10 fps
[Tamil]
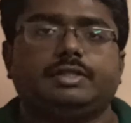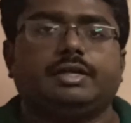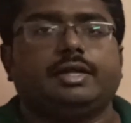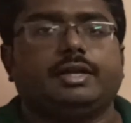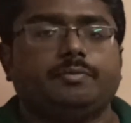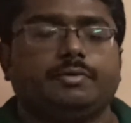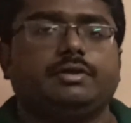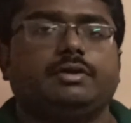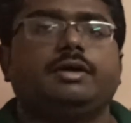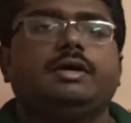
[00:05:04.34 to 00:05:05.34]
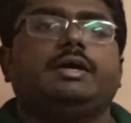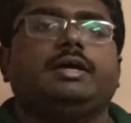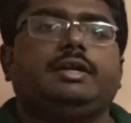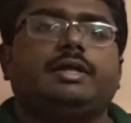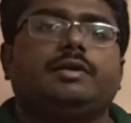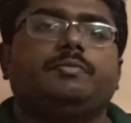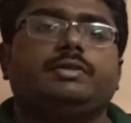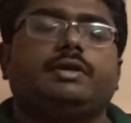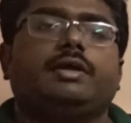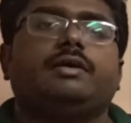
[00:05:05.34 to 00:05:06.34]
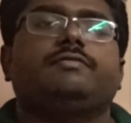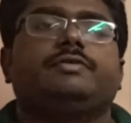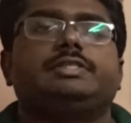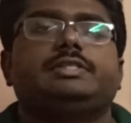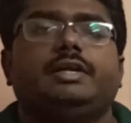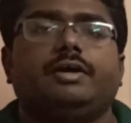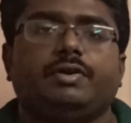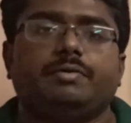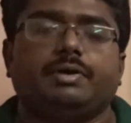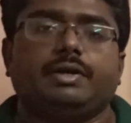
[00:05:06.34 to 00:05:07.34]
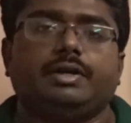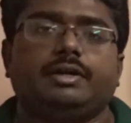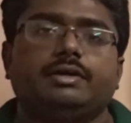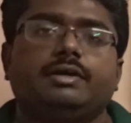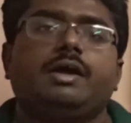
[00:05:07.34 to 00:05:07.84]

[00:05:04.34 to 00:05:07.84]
இதுதான் டைரக்ட் மெத்தட் இன்டைரக்ட் மெத்தட்னா ஃபஸ்ட்டு லெவலிங் பண்ணிவிட்டு